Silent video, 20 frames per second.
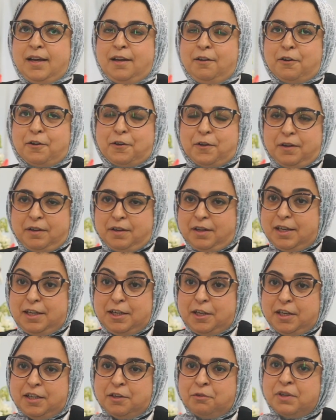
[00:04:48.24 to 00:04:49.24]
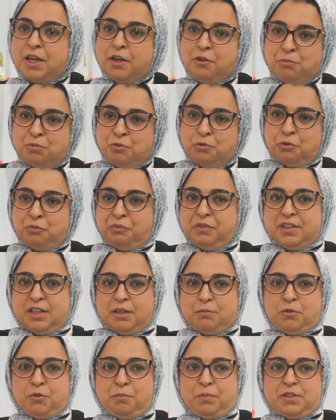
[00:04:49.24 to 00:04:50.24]
alors, il euh, en a eu beaucoup
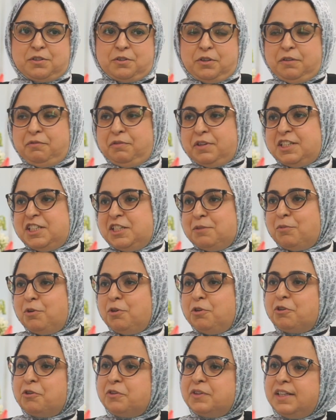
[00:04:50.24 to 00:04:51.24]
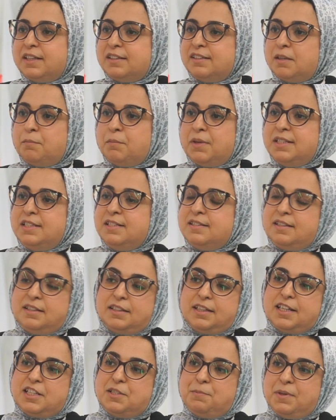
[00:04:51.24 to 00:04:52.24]
finalement parce qu'effectivement le contexte à Matisse
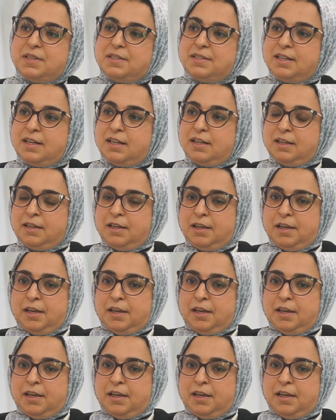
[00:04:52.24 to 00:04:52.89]
est très spécial.